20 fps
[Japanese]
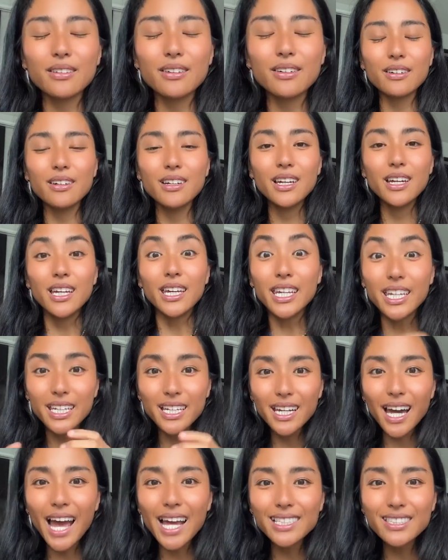の、
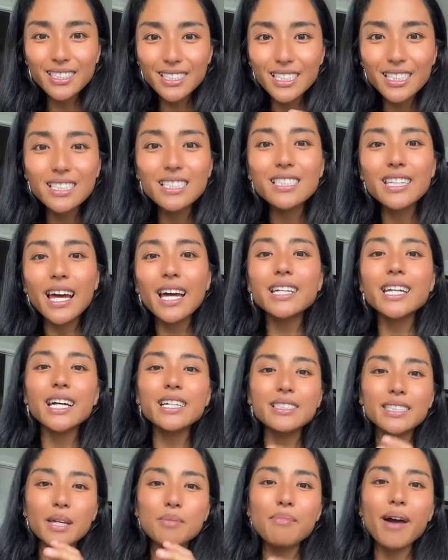一回するのでは
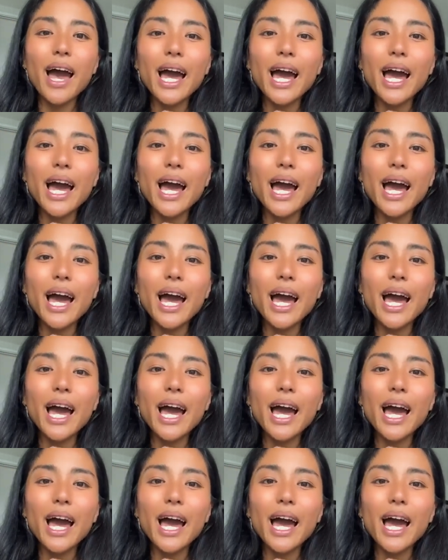なくて、